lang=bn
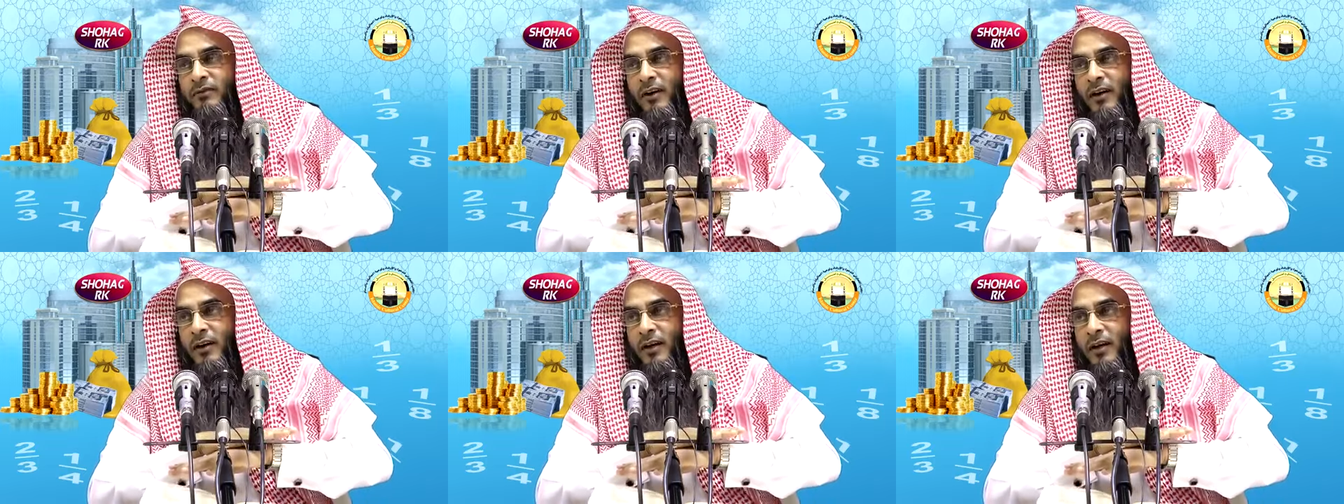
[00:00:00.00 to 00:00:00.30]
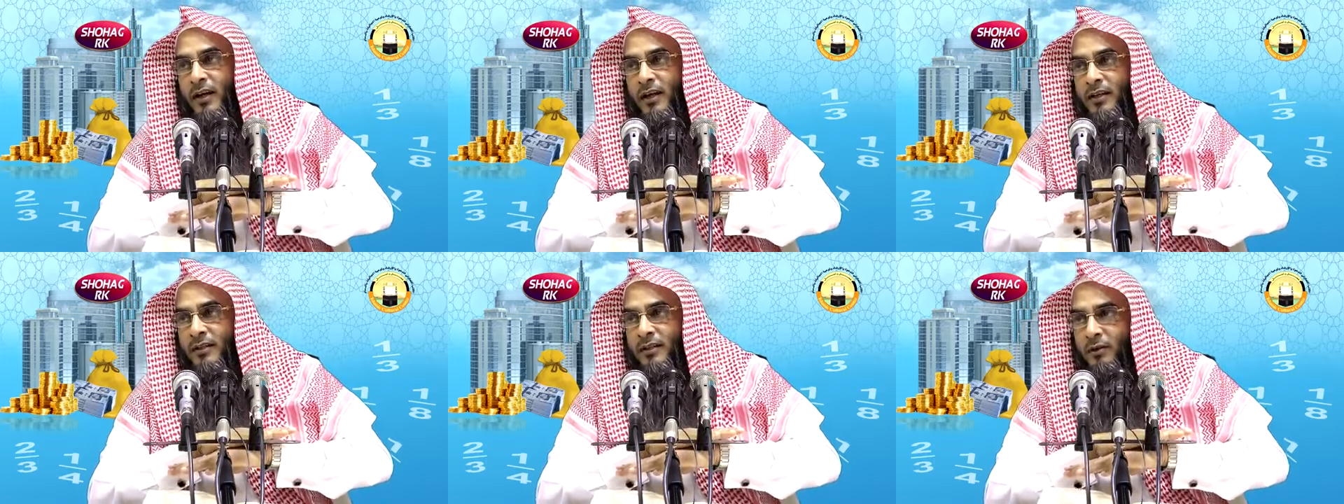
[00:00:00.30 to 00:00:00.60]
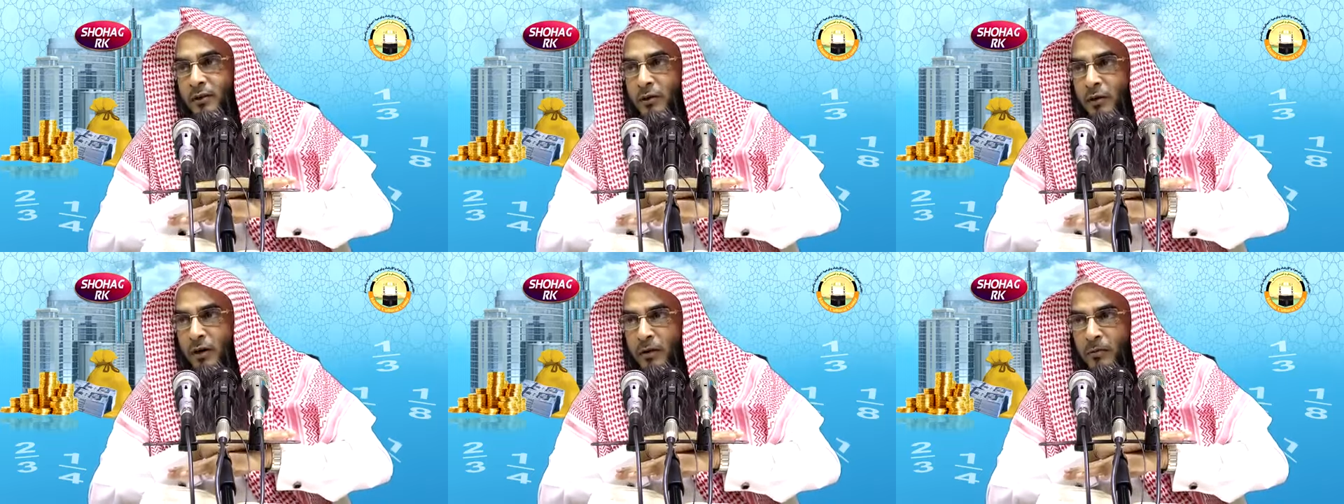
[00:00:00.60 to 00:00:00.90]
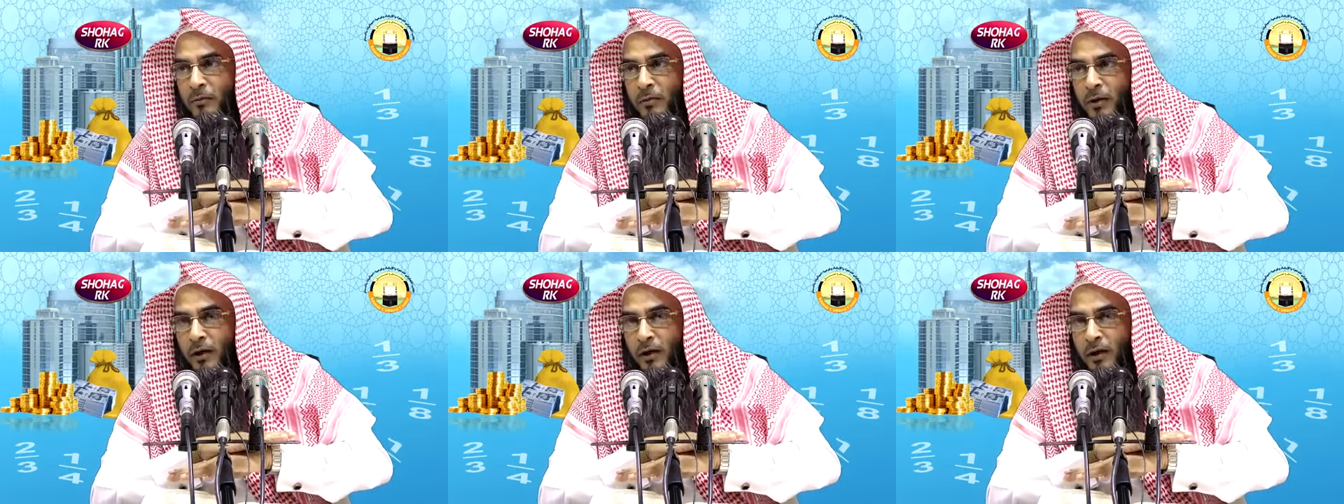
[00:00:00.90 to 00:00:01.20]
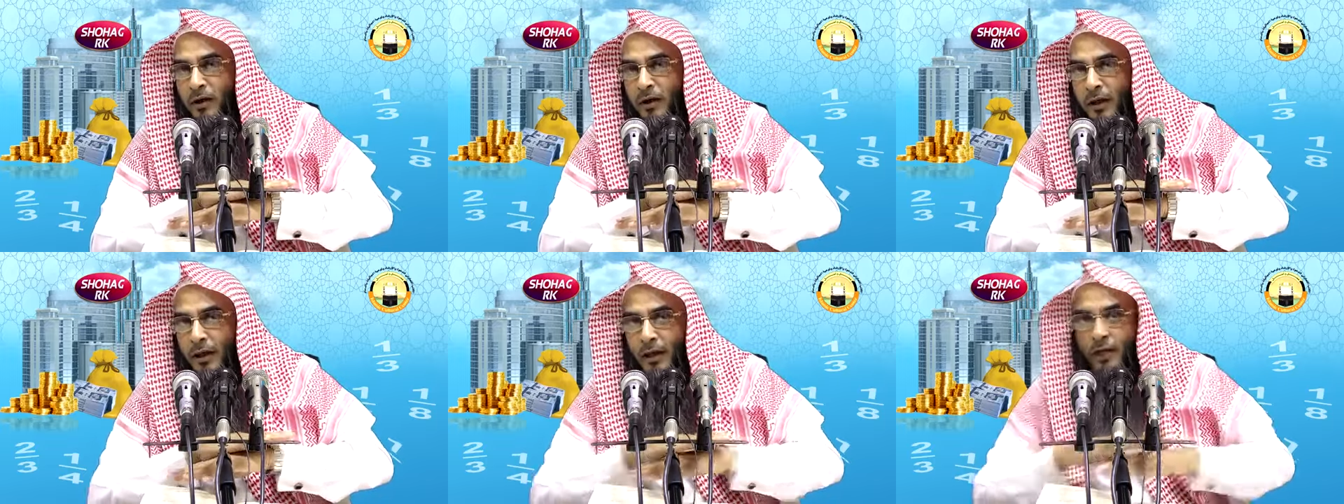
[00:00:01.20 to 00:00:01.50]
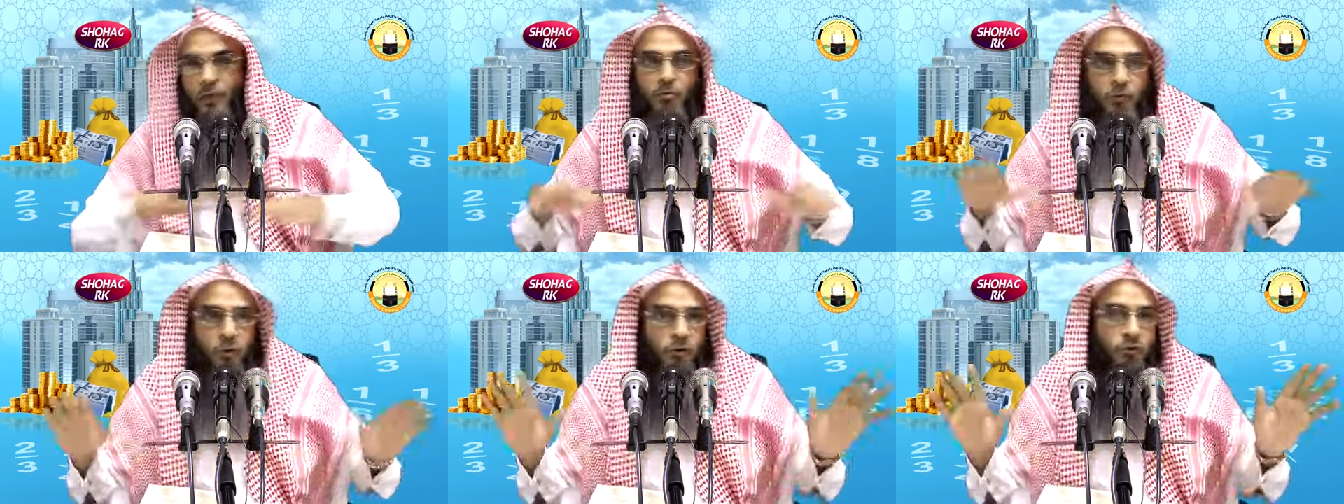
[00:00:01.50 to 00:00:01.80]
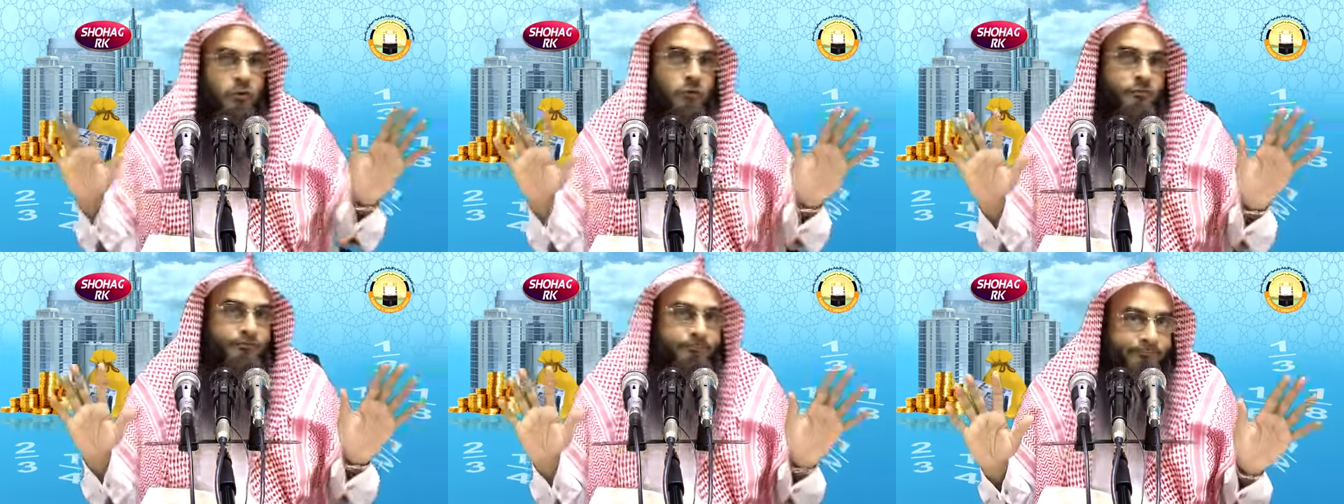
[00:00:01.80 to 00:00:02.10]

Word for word: ফারাইজের ওলামারা একমত